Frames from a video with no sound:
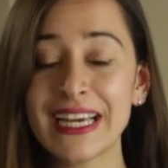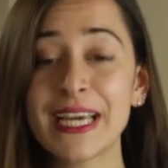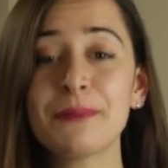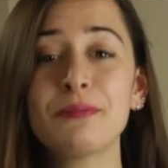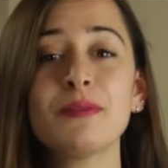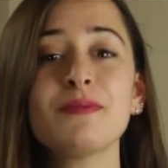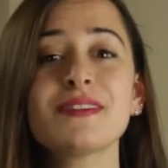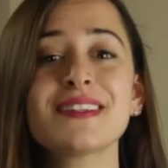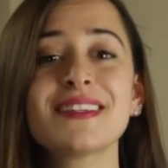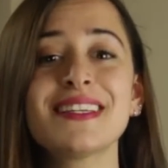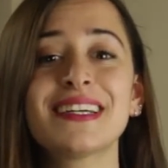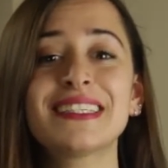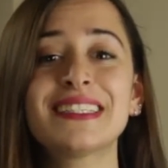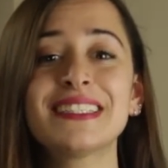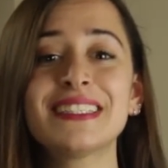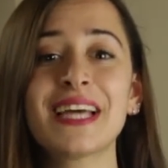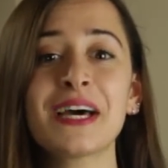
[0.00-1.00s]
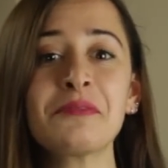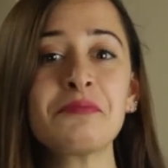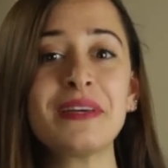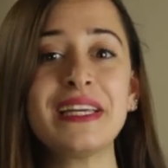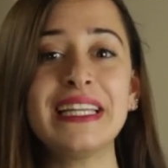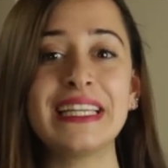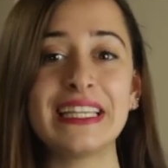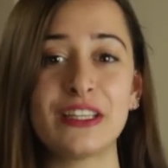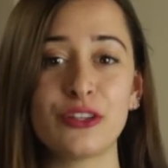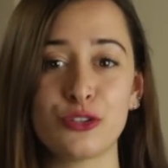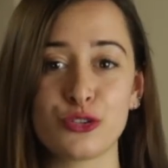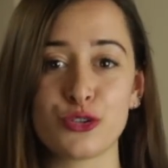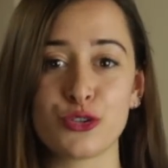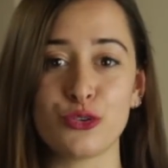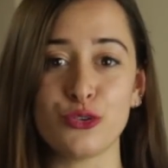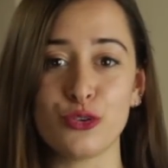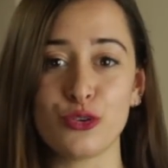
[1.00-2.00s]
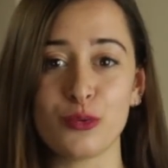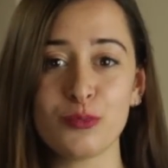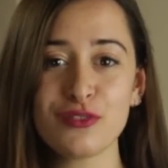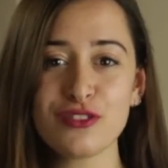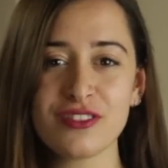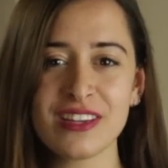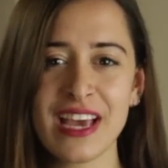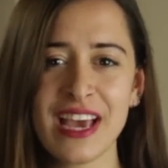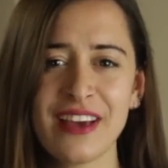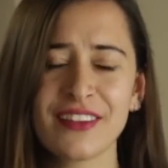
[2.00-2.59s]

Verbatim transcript: hepimizin yakından bildiğini düşündüğümüz